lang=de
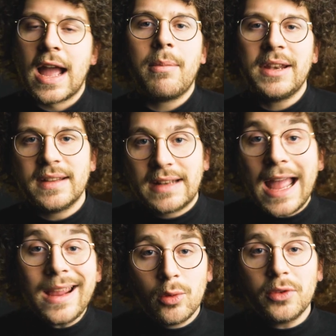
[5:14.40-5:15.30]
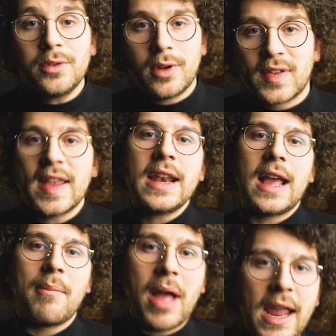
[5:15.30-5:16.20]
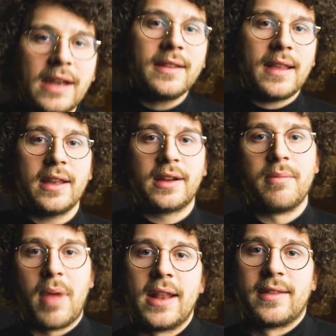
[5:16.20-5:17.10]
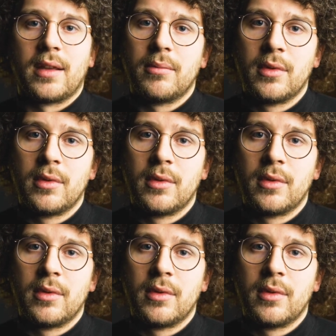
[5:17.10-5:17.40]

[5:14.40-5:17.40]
Aber diese drei großen Konzerne haben eine Sache gemeinsam.